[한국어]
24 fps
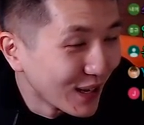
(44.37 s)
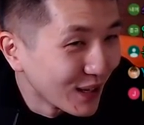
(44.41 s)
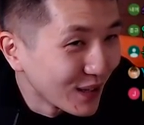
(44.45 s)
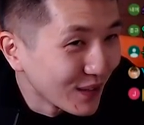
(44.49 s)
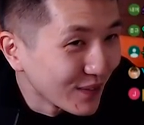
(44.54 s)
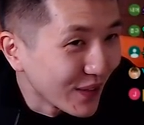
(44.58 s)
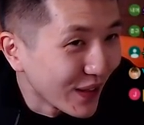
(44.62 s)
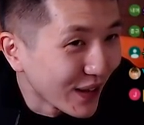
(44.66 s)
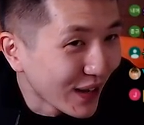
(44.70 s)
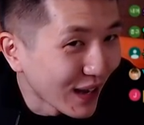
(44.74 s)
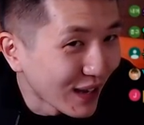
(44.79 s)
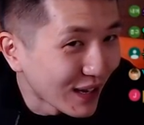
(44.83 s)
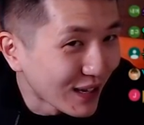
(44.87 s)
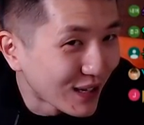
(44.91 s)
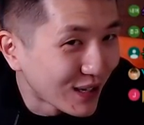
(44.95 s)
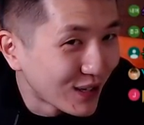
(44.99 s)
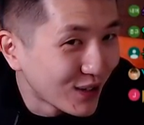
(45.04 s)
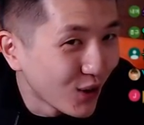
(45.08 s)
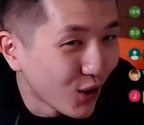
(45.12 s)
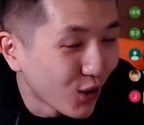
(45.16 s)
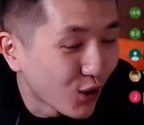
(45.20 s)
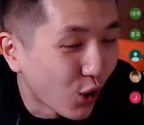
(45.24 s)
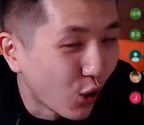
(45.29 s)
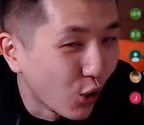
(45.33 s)
내가
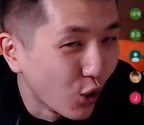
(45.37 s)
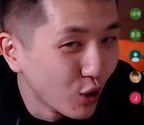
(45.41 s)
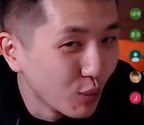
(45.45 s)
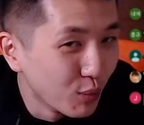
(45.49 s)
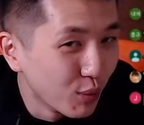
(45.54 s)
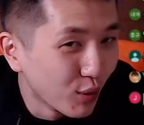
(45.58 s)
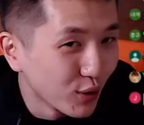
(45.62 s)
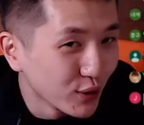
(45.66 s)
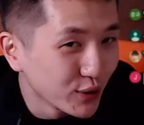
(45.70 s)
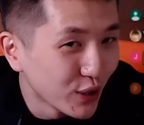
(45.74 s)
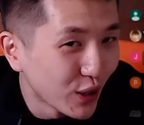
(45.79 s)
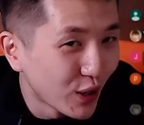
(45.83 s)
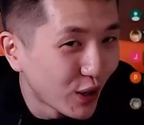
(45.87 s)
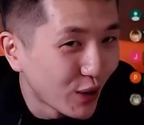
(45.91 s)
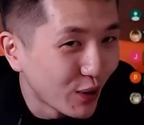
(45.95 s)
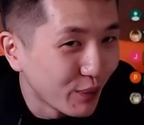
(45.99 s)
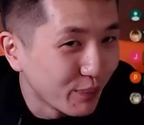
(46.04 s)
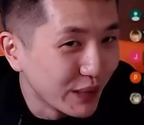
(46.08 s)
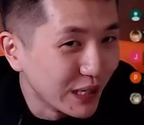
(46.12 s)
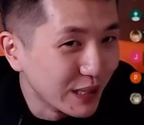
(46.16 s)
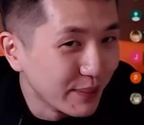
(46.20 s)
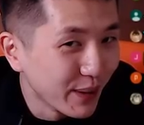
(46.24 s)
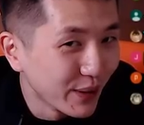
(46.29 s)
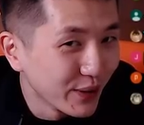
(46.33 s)
그거 거울 보고서
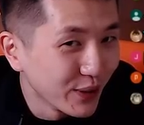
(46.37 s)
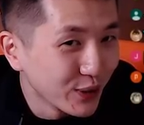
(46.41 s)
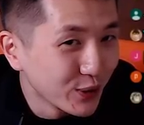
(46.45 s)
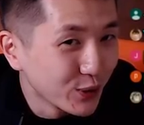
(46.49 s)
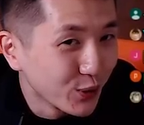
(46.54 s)
밀면은